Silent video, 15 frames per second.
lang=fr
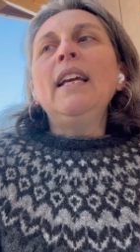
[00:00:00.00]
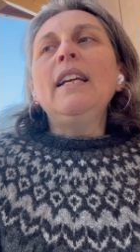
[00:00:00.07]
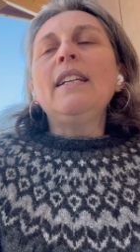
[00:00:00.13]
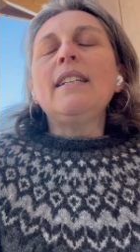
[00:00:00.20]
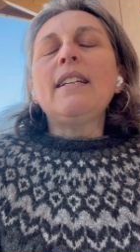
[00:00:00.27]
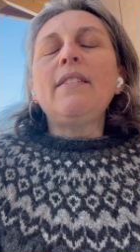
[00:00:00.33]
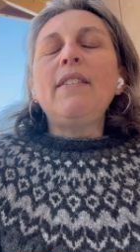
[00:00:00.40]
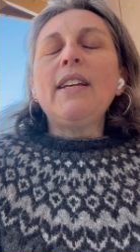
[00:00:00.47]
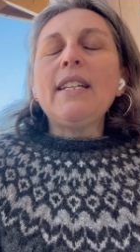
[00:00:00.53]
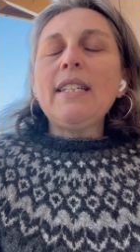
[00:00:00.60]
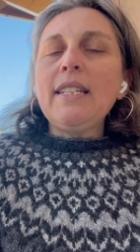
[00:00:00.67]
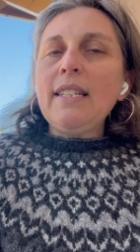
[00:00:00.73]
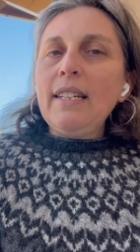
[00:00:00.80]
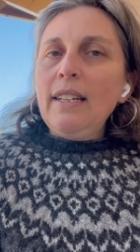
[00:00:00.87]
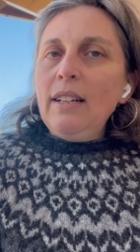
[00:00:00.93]
J'avais
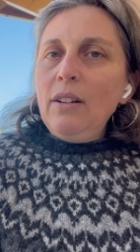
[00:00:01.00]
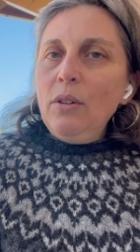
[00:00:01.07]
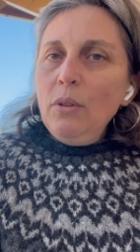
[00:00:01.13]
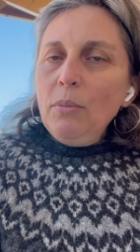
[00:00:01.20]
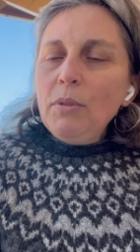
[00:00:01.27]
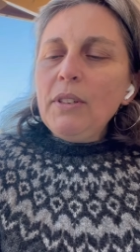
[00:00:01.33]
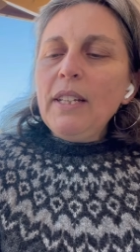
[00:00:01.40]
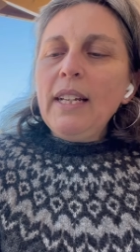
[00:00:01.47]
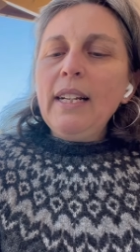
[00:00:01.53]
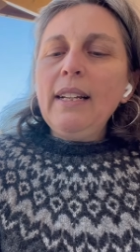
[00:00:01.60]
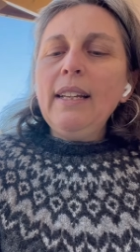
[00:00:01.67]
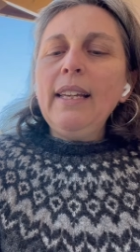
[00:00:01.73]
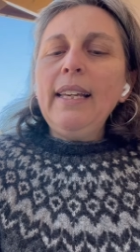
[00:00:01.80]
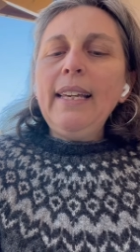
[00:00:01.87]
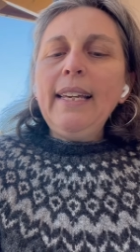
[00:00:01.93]
acheté le
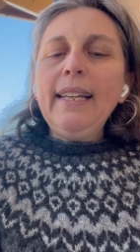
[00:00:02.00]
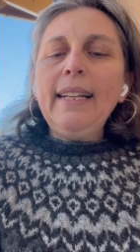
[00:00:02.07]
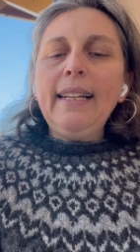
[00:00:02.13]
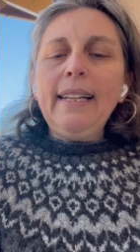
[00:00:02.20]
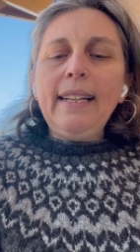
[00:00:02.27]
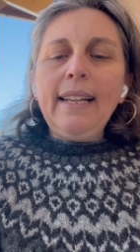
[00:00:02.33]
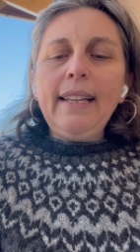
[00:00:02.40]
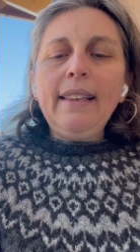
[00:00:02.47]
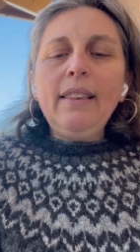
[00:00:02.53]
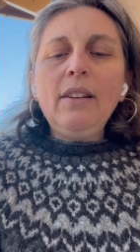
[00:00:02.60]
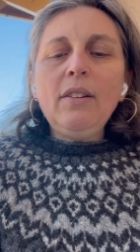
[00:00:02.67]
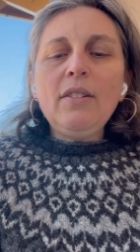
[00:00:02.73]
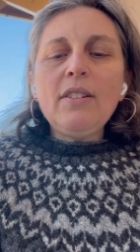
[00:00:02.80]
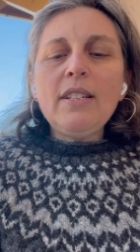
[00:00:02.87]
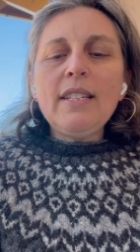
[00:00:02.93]
modèle et les
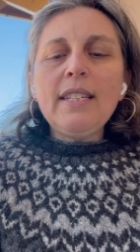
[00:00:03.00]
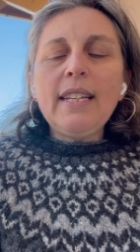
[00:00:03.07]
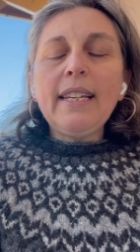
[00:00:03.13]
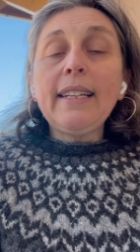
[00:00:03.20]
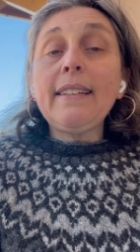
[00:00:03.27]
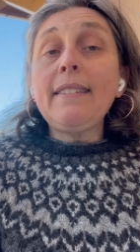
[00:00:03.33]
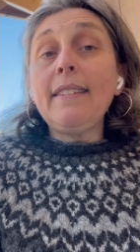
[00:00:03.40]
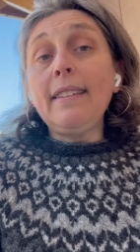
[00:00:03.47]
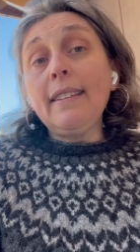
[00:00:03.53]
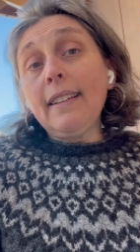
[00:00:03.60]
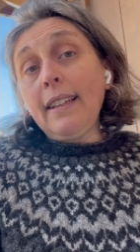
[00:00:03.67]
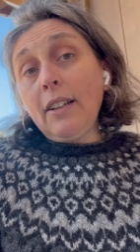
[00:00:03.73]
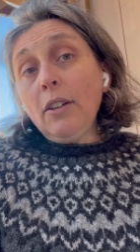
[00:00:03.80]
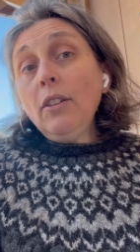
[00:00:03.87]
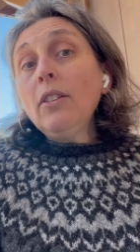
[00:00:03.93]
laines chez Christine
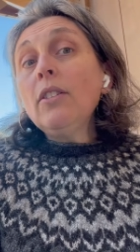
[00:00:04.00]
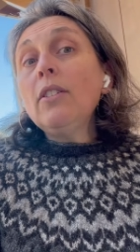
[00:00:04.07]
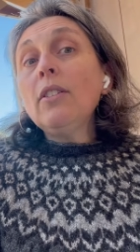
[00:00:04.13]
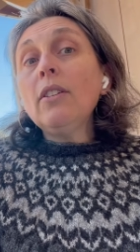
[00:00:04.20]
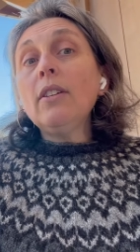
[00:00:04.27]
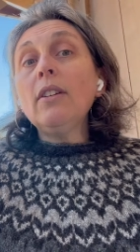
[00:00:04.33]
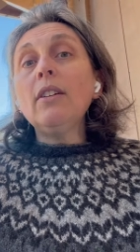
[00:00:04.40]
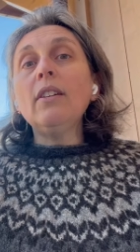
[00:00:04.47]
Tricotte